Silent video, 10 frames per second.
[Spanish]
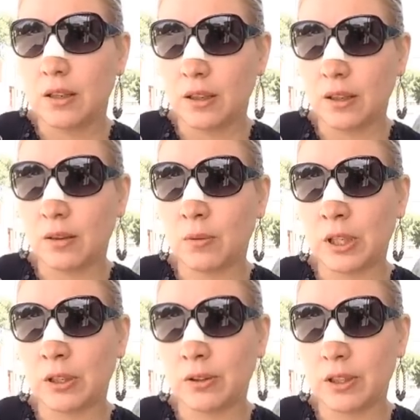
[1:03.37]
Y
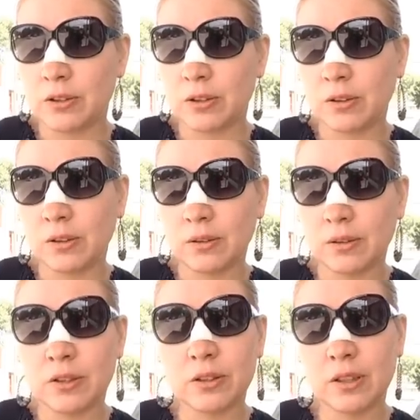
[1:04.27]
bueno, ellos, no,
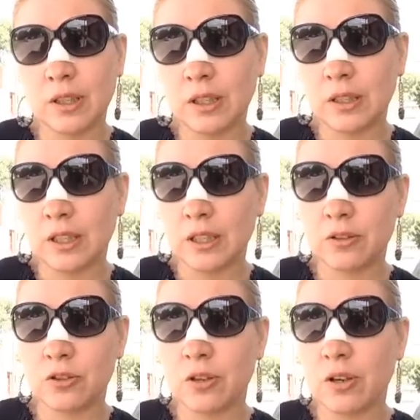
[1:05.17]
ellos tienen
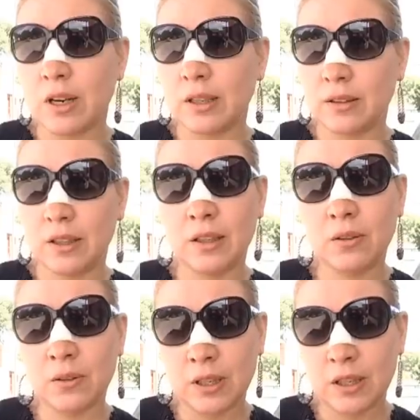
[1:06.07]
derecho a
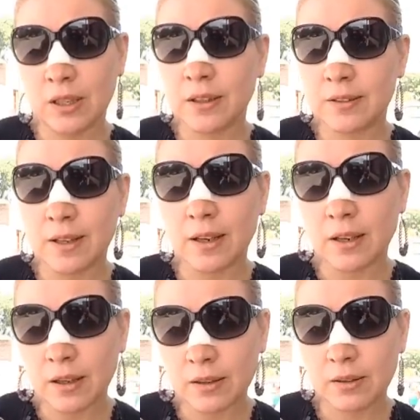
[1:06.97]
tener una niñez
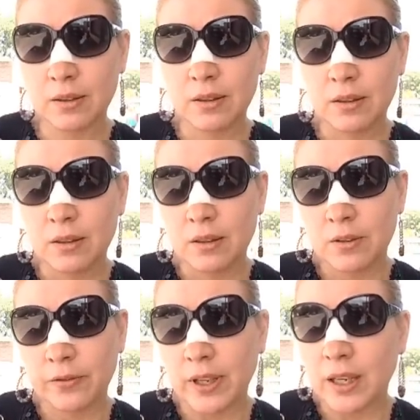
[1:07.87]
sana,
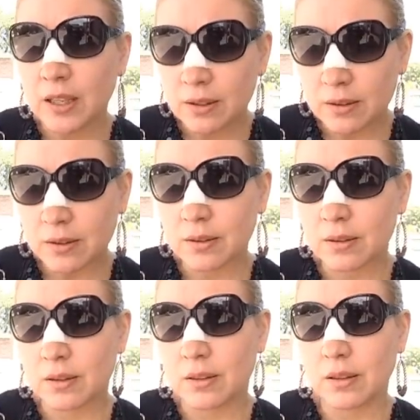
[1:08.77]
feliz
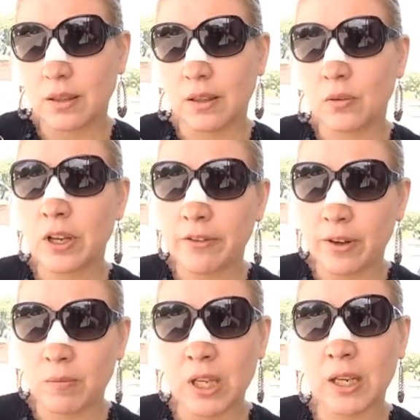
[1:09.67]
y una
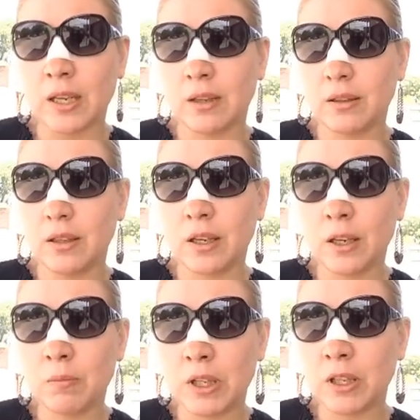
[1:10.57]
familia que
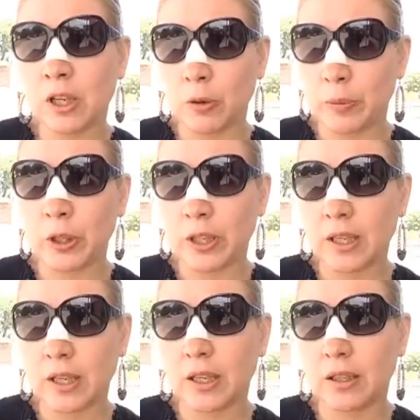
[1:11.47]
realmente los
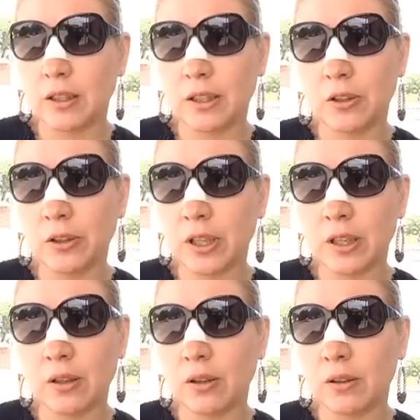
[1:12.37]
proteja y no
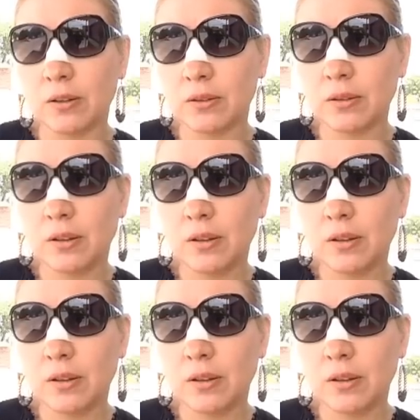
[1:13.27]
que los,